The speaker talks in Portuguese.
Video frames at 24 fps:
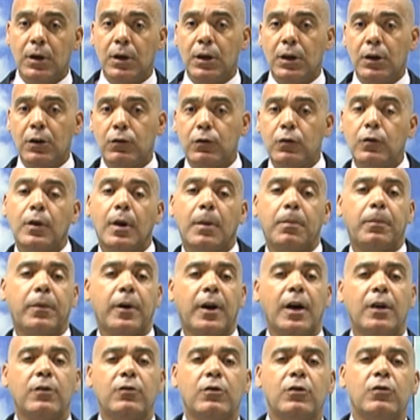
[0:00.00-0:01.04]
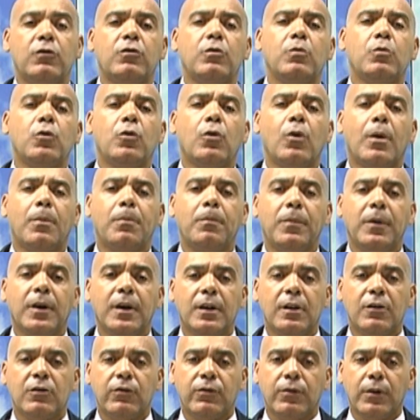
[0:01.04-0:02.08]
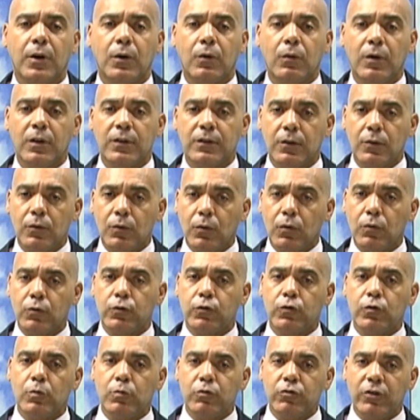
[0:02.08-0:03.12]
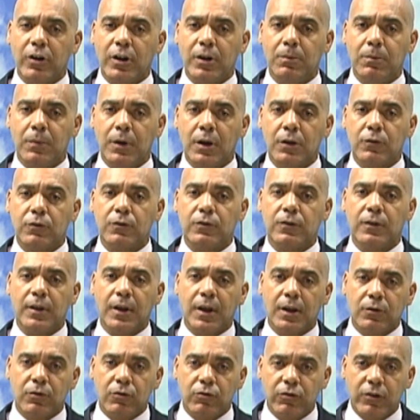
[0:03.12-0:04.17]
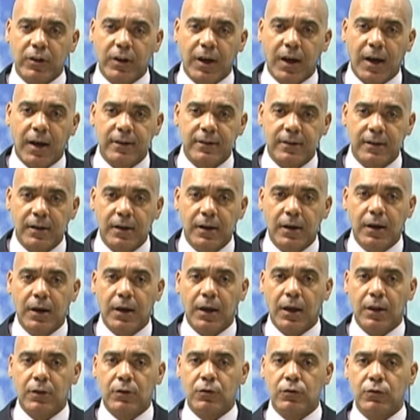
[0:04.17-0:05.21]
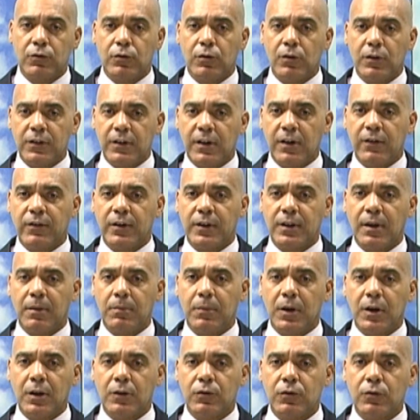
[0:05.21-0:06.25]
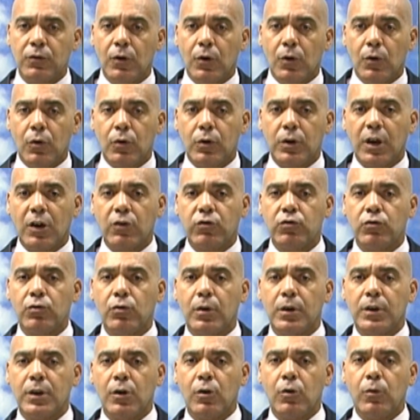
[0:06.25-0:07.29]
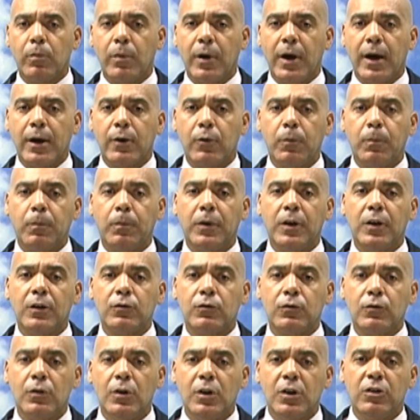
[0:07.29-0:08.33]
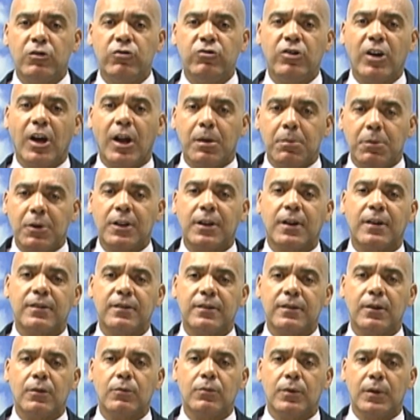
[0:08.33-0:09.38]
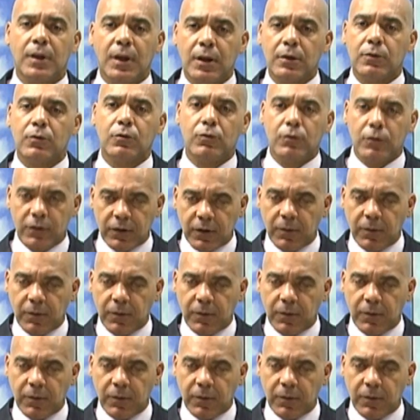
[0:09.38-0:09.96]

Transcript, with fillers: Isso, na prática, estimulou a perda de frequência do consumo de alimentos dentro de casa, entre os dois levantamentos, o que ajudou a derrubar o peso de alimentação dentro dos